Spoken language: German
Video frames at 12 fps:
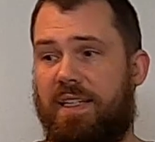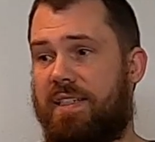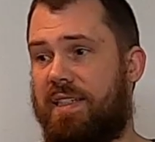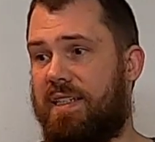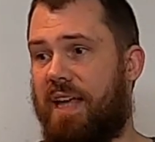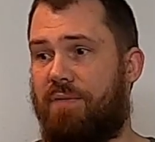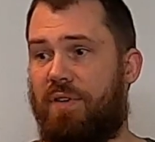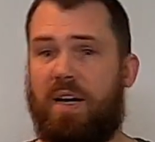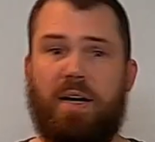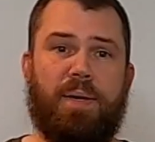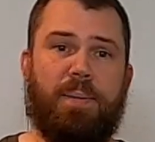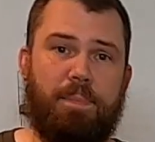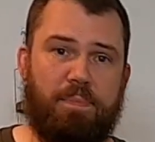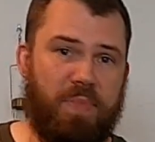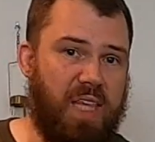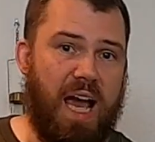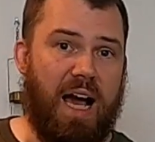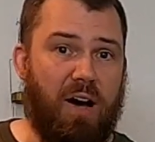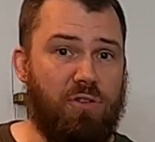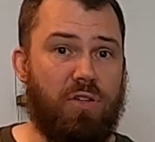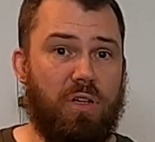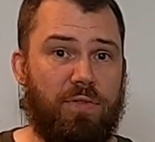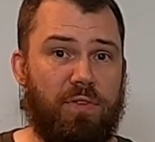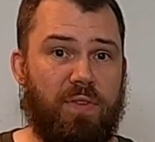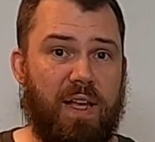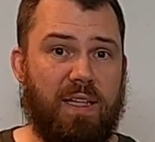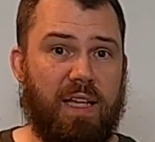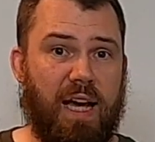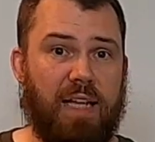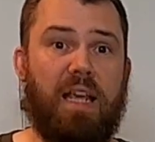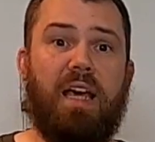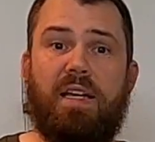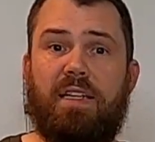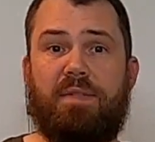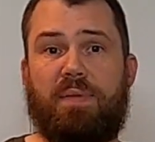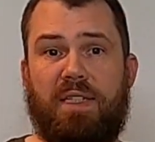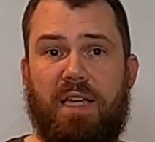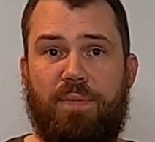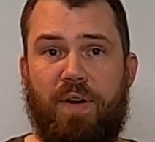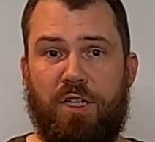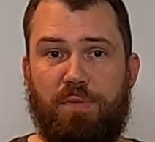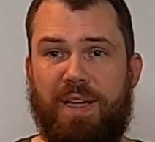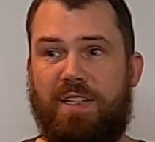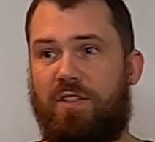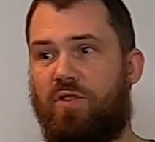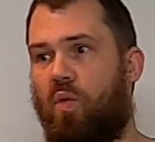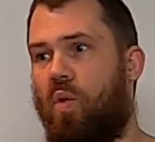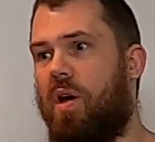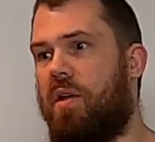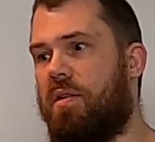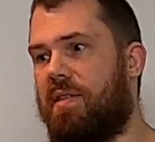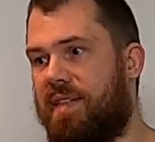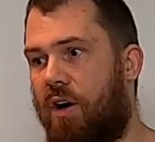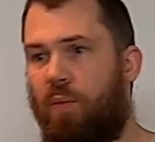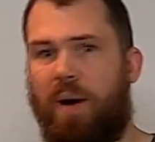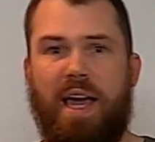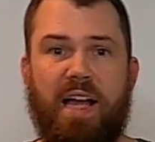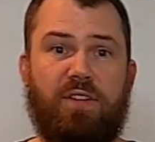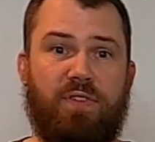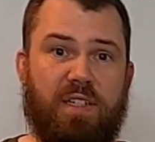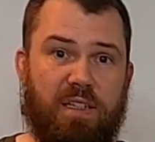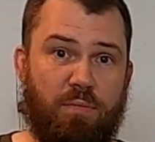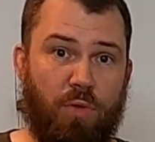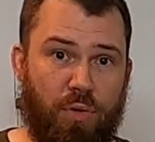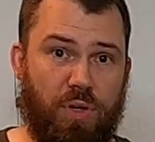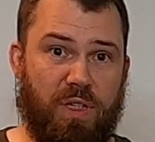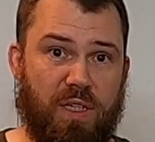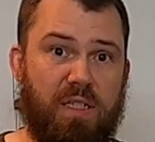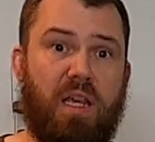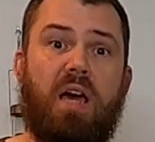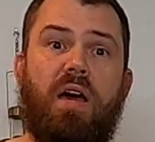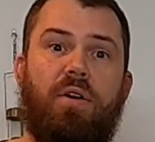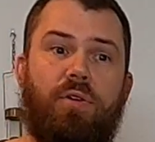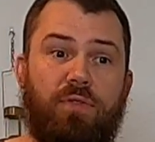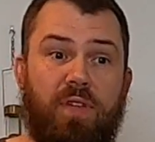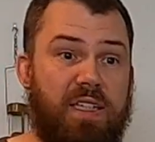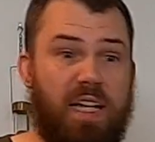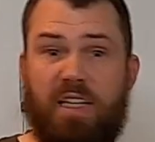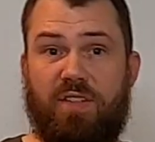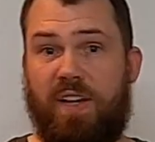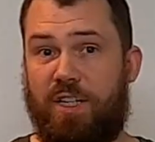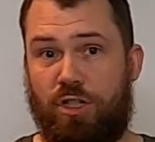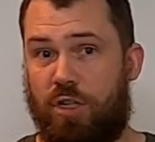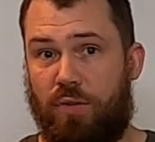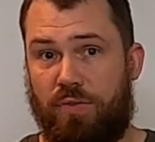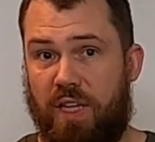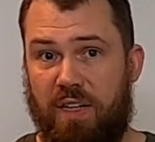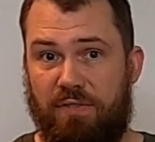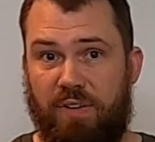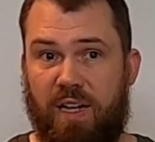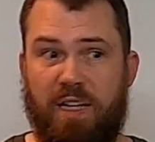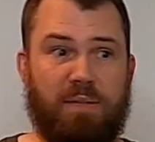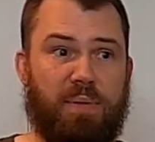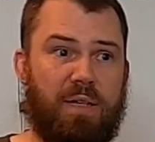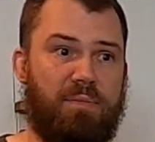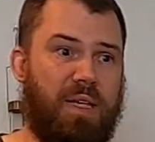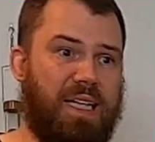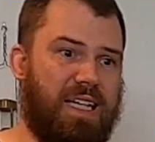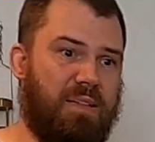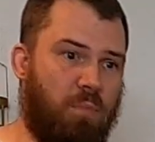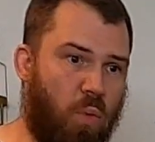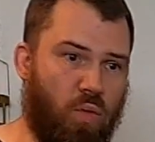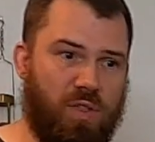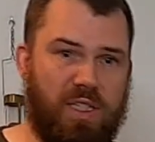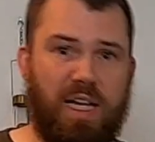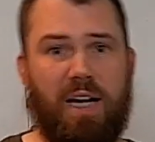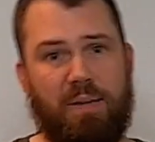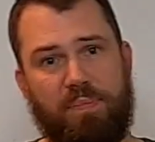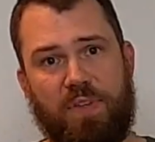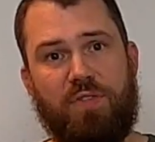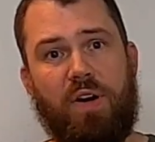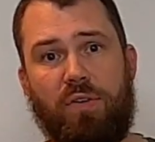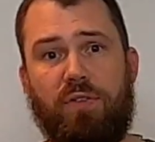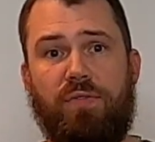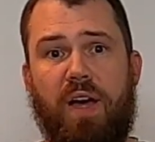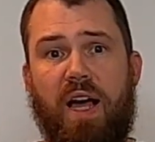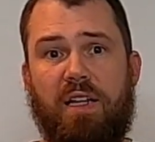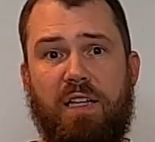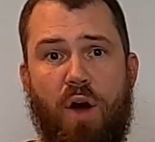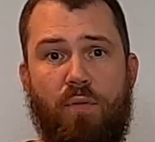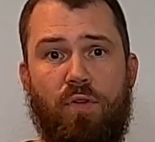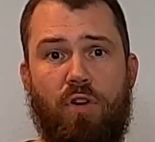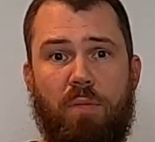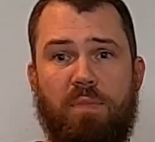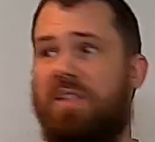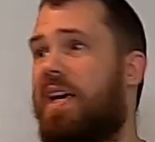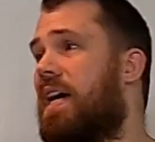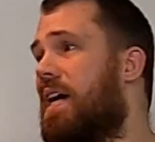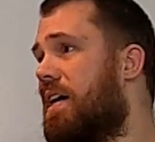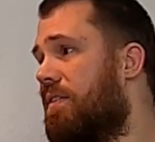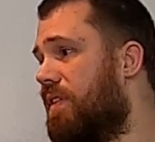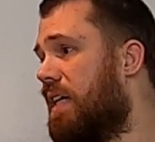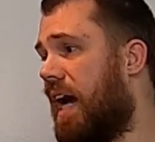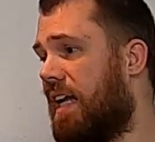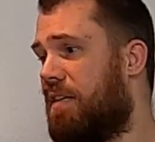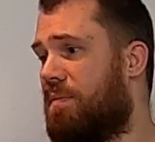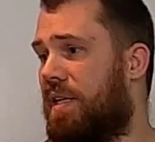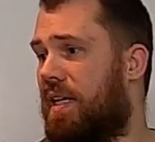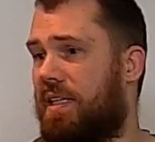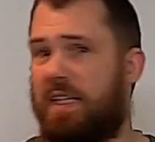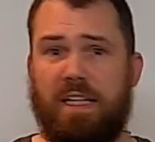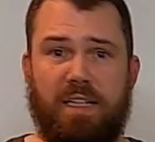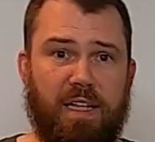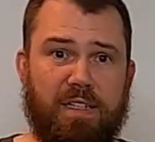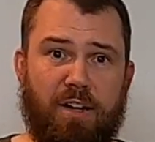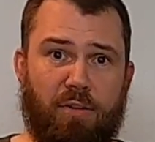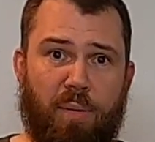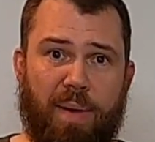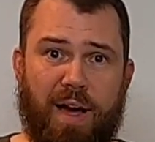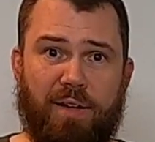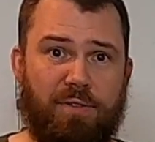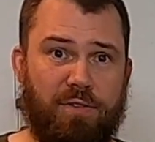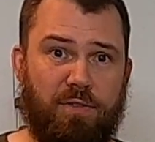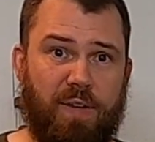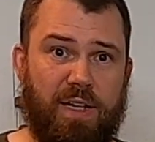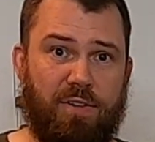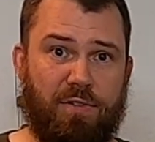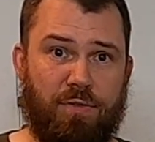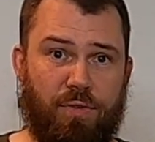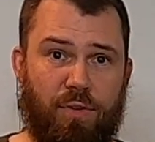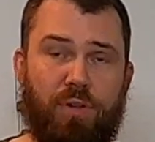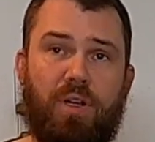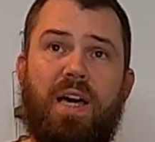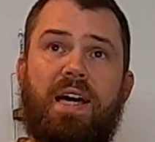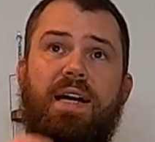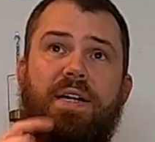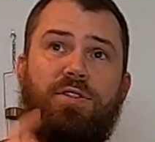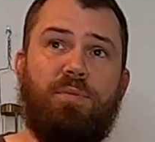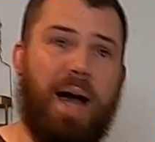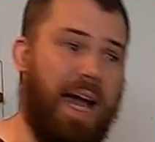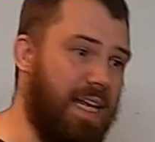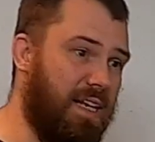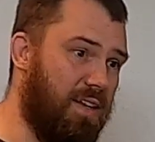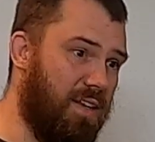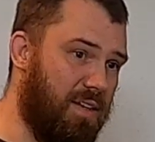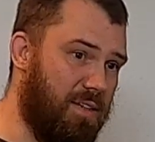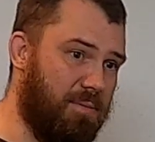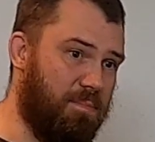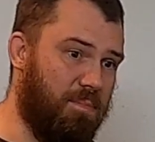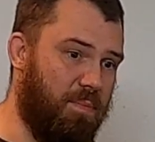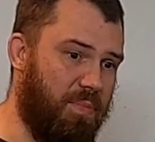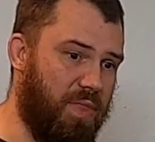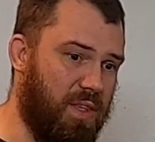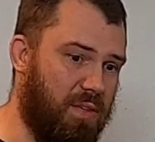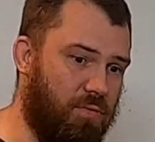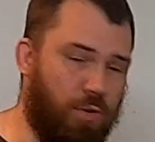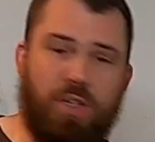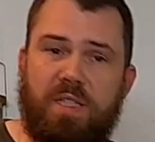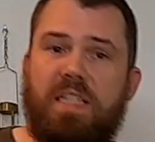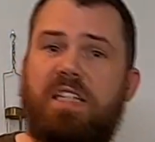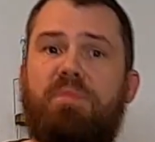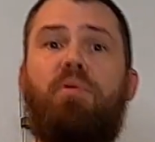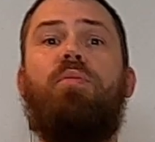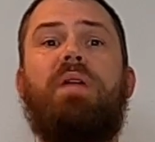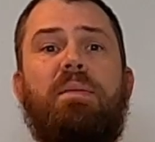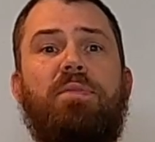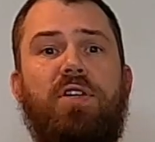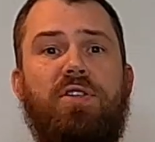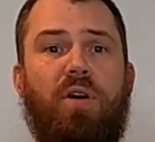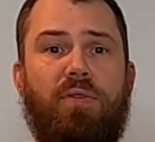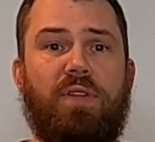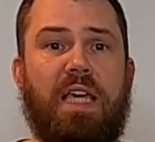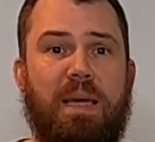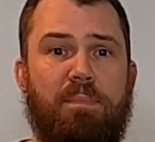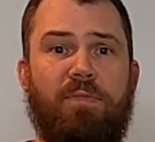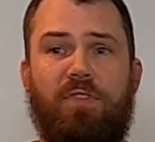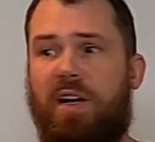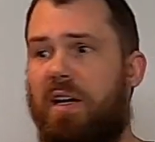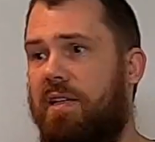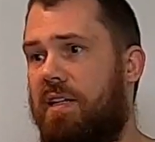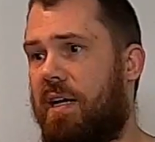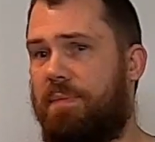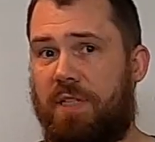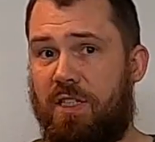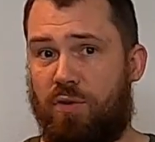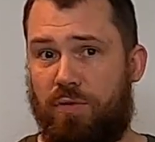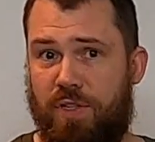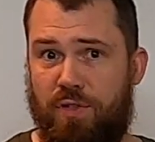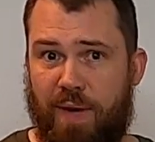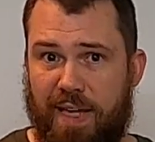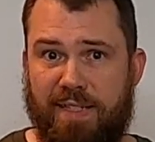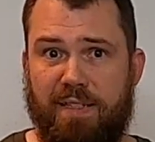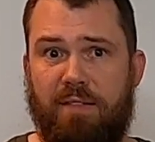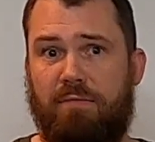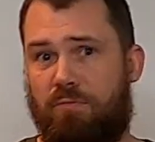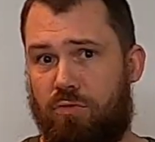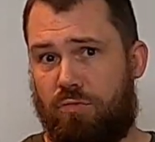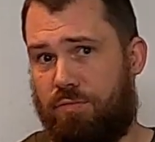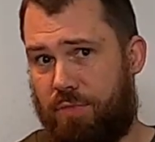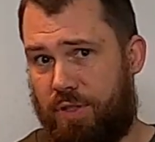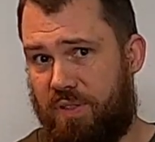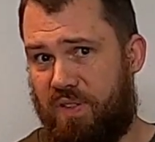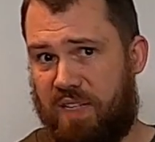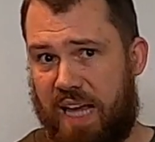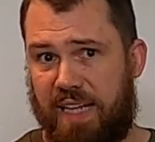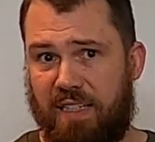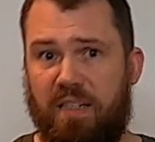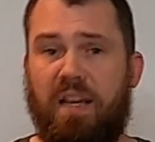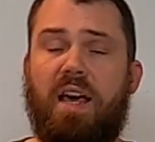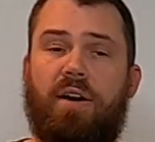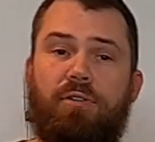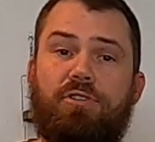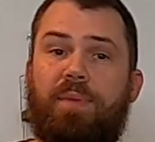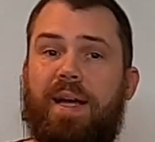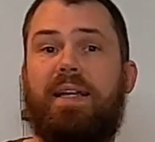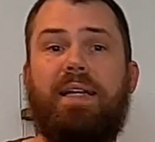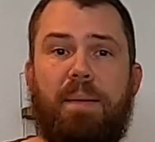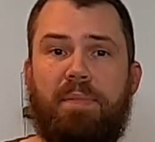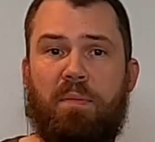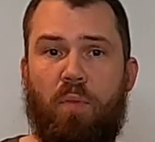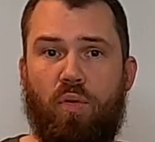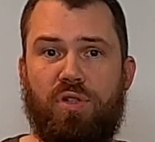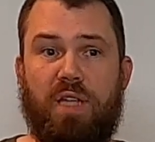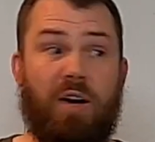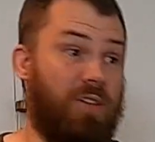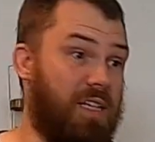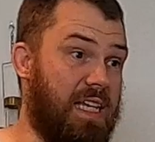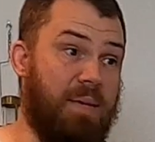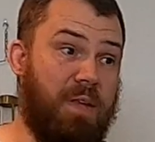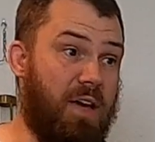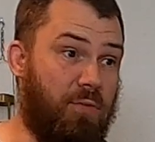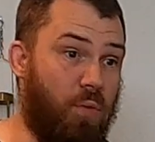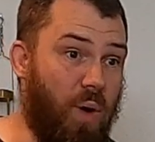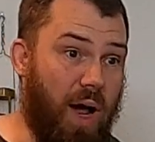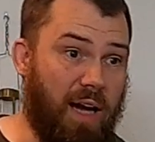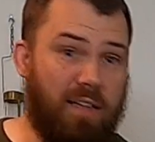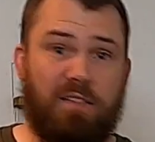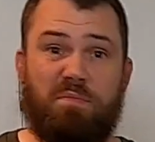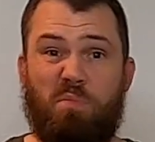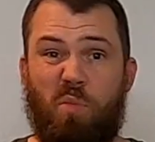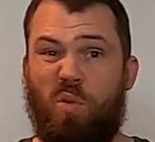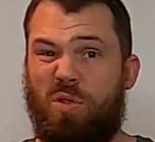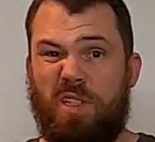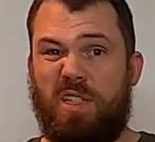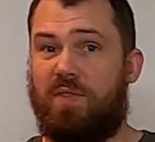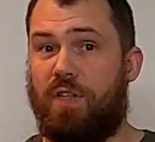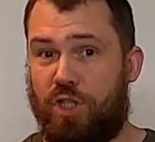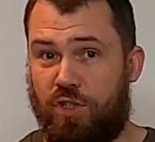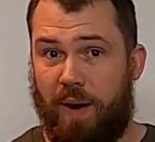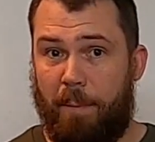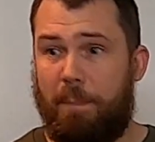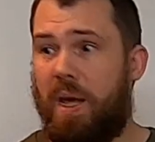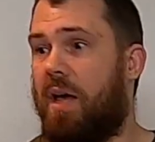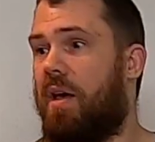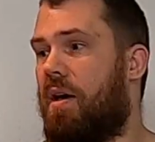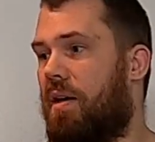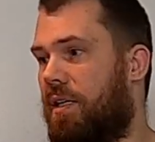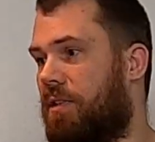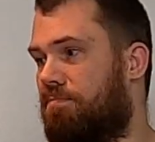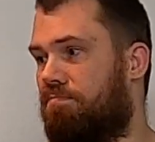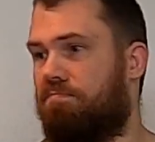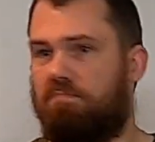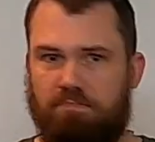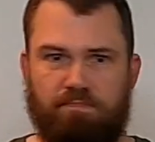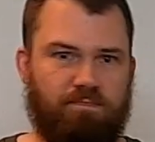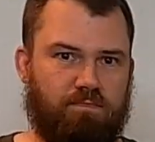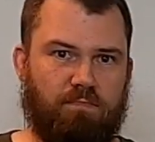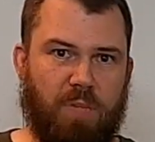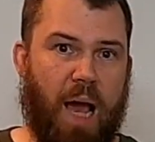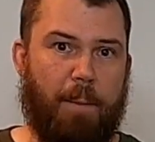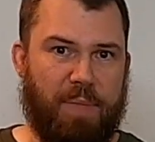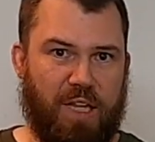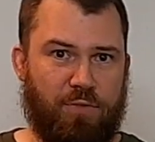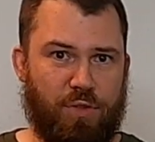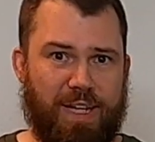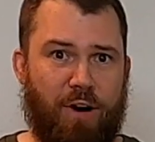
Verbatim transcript: dass das einfach ja, ausgelüftet werden kann, dass man sich einfach entsprechend so sauber hält, wie es eben möglich ist. Und wie gesagt, das war schon auf jeden Fall. Ich meine, man hat Moos da. das war auch eine Frage, die aufgekommen ist. Wie kann ich mir dann den Hintern sauber machen und so weiter und so fort. Zum einen ähm, würde es dieses Problem nicht so oft geben, weil ihr habt nicht so viel zu essen. So, das ist das eine. Und zum anderen habt ihr Moos da und das geht hervorragend. Moos ist wie ein Schwamm. Ähm, ja, das wird